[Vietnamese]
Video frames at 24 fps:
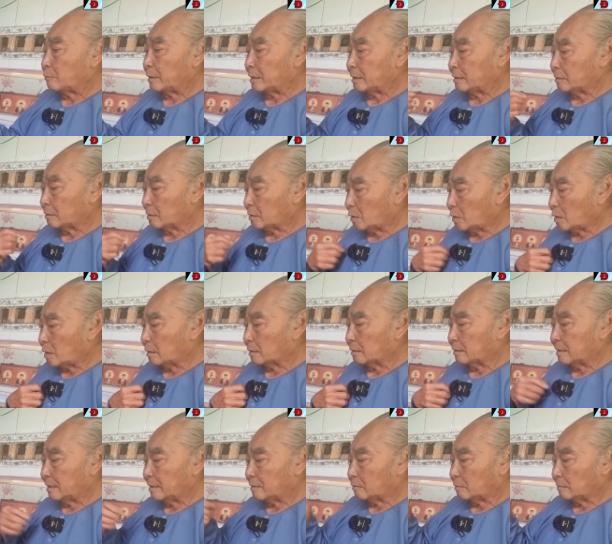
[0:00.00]
nguyện cho con
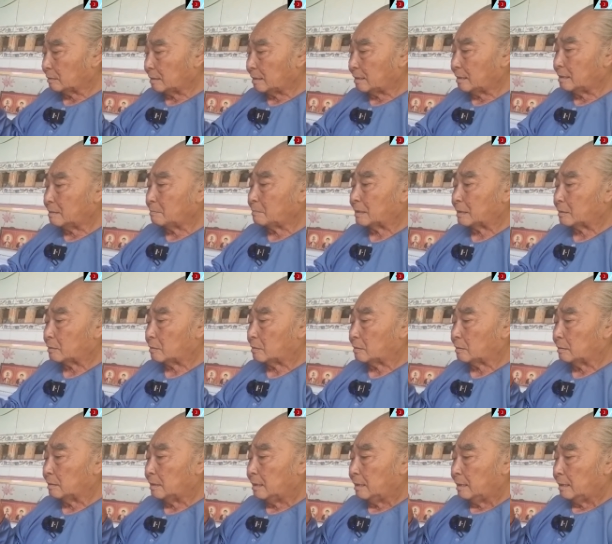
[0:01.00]
để con nhớ mà
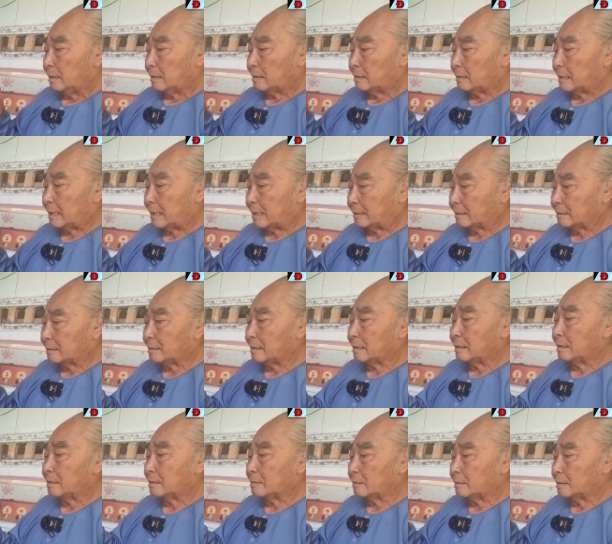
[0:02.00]
con à, hành
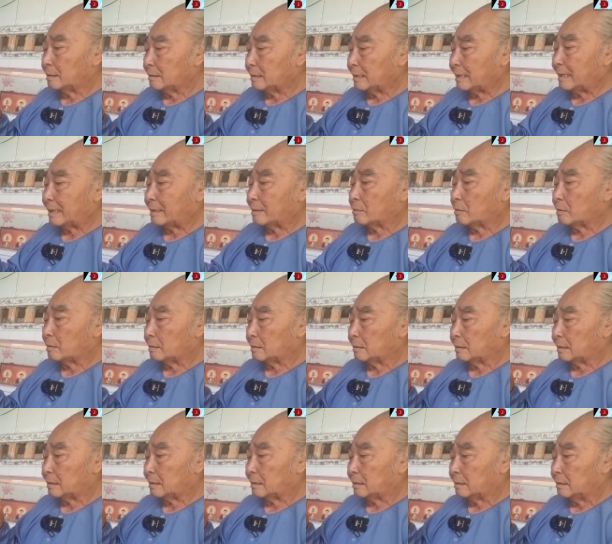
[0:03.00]
trì cho đến ngày con
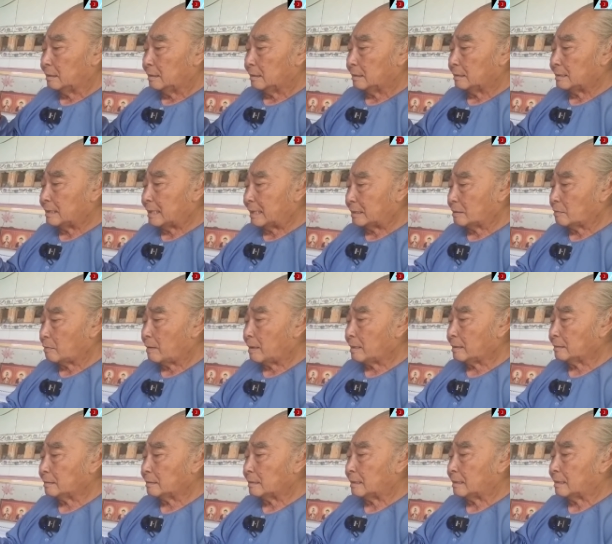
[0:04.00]
à, giải
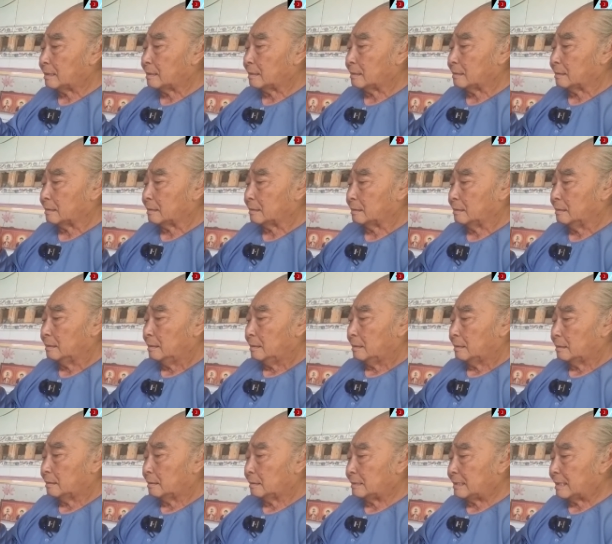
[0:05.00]
thoát và
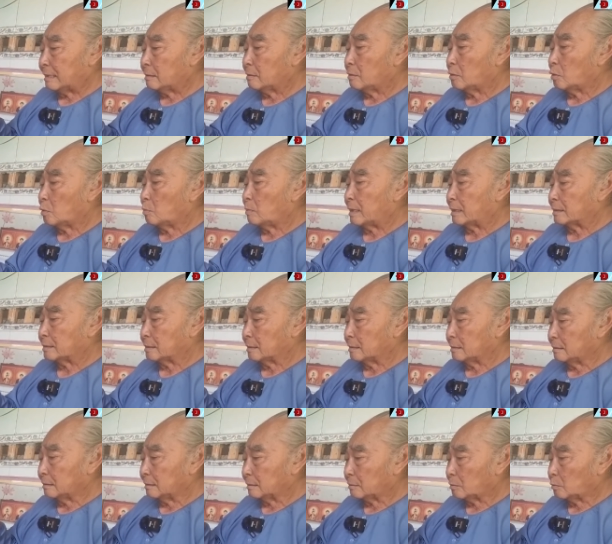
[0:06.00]
à, giác ngộ bằng
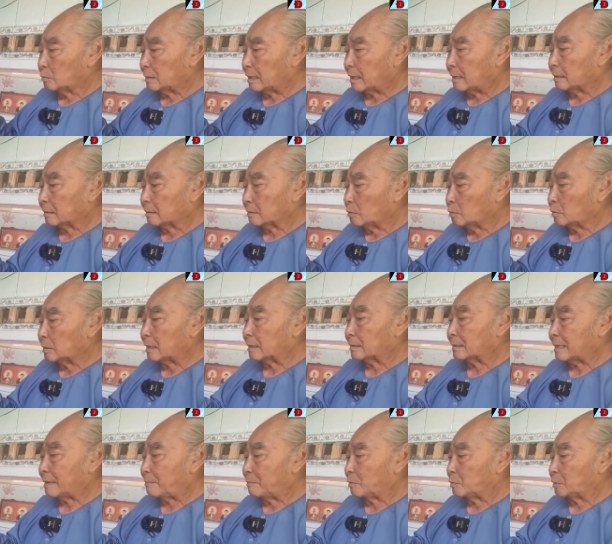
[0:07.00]
sự tu th tu thật
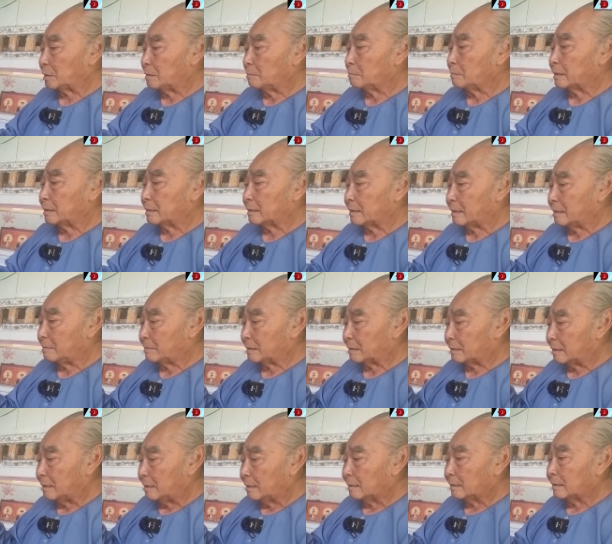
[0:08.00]
tâm của chính mình để
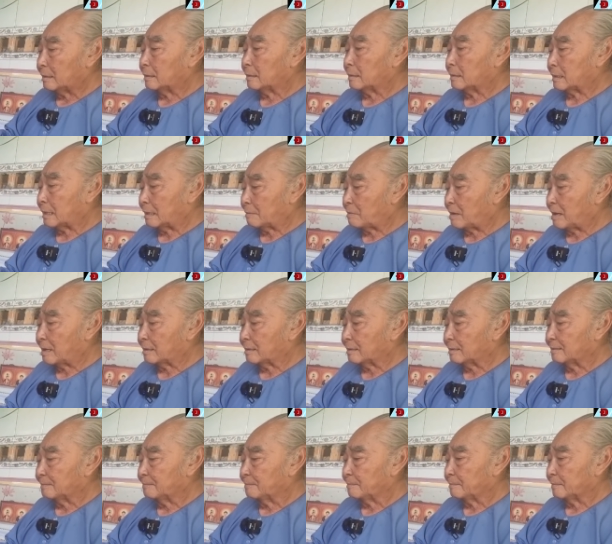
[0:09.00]
mà thành thật
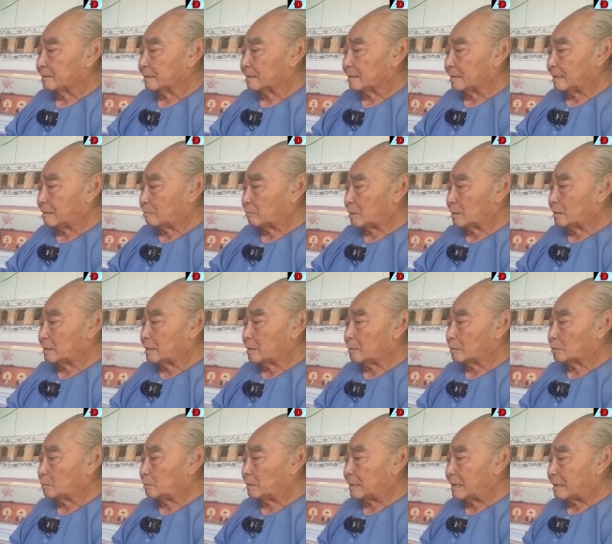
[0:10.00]
thì ông nói
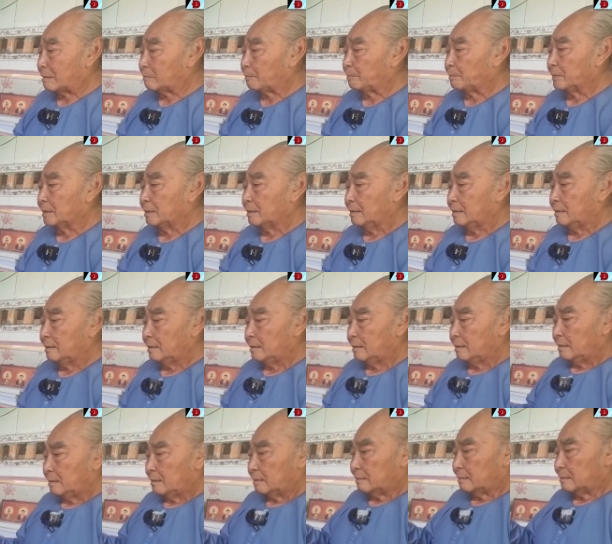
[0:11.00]
rồi tôi mới học yeah.
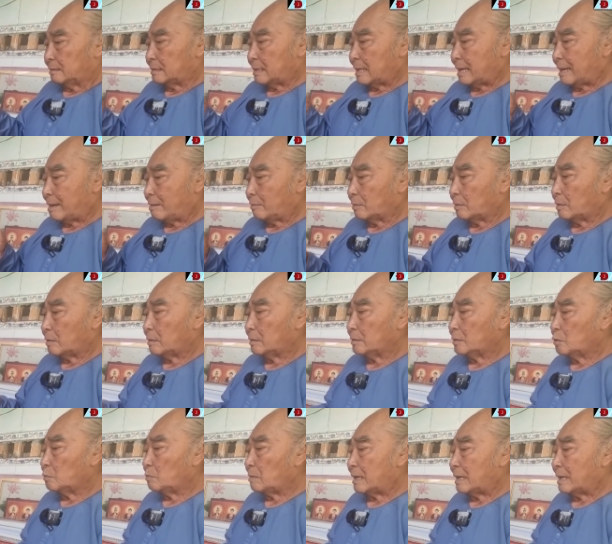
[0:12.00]
Dạ. rồi sau đó
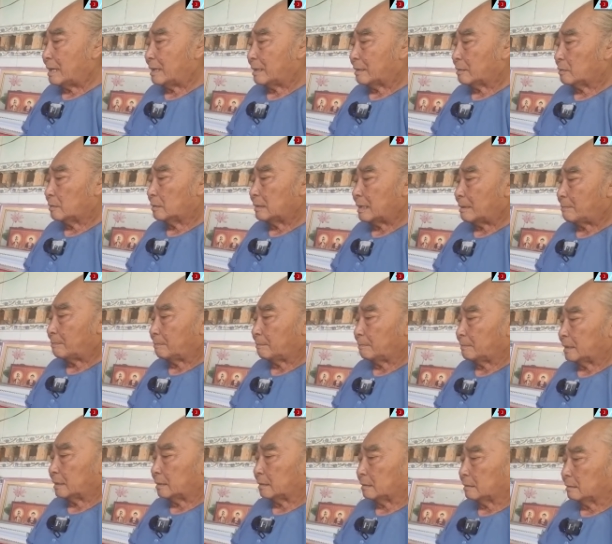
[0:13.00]
chú ba có nằm